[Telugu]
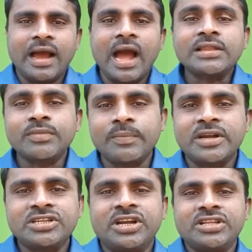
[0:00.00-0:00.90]
ఆత్మ
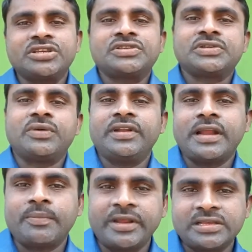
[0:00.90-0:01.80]
పరిశీలన చేసుకోవాలి
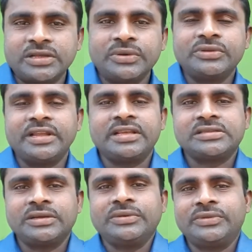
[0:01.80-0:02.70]
నా ప్రియ సహోదరి
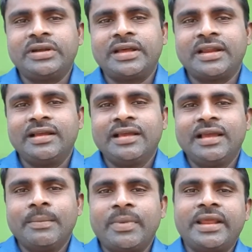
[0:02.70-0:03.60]
సహోదరులారా
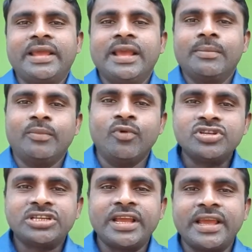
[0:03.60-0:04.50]
మరి
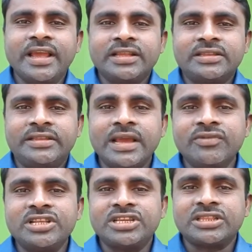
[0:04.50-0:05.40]
మోషే
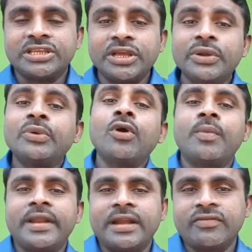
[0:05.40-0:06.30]
దేవుని చేత
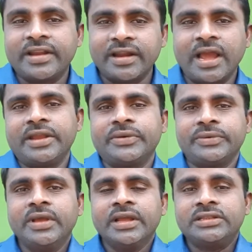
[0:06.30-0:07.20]
ఎన్నుకోబడినటువంటి నాయకుడు
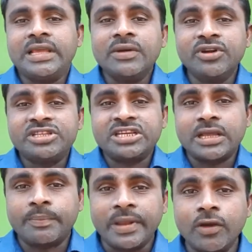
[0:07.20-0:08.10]
దేవుని చేత
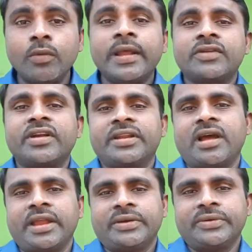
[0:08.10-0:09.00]
పిలవబడినటువంటి
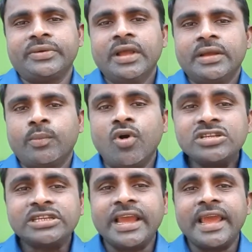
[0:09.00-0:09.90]
నాయకుడు
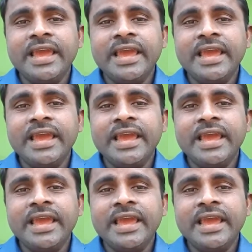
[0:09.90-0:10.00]
మోషే